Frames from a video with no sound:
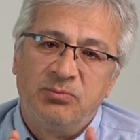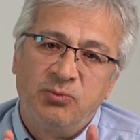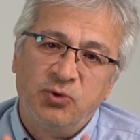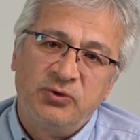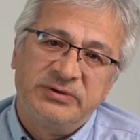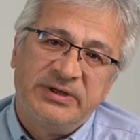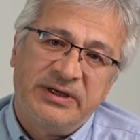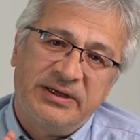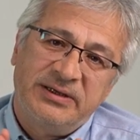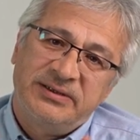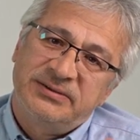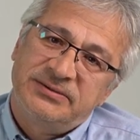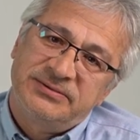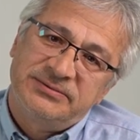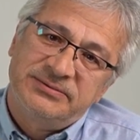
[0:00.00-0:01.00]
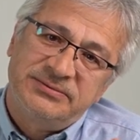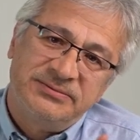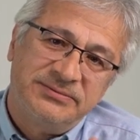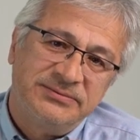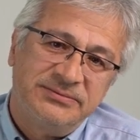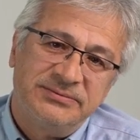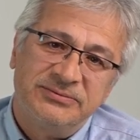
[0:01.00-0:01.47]
Bunu da
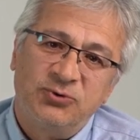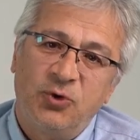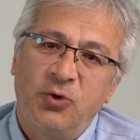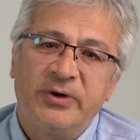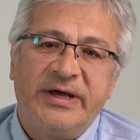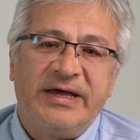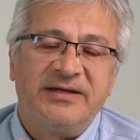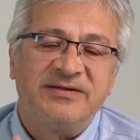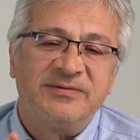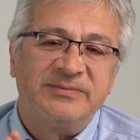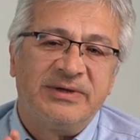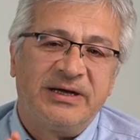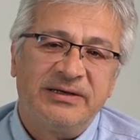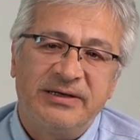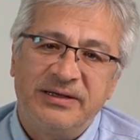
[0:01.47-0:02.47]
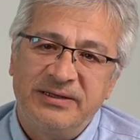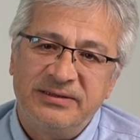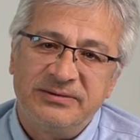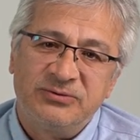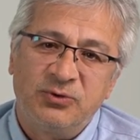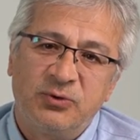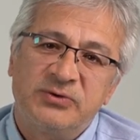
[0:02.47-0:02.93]
doğru
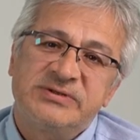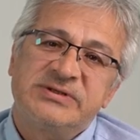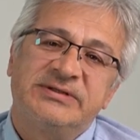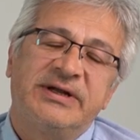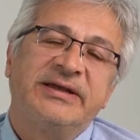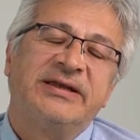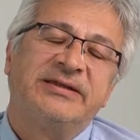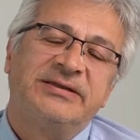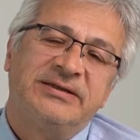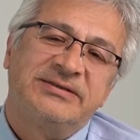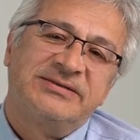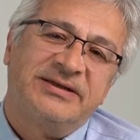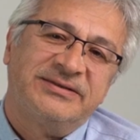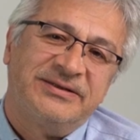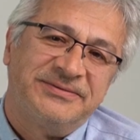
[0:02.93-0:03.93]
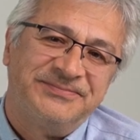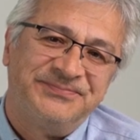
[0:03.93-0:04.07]
eğitimlerle doğru sınıra getirdik zaten.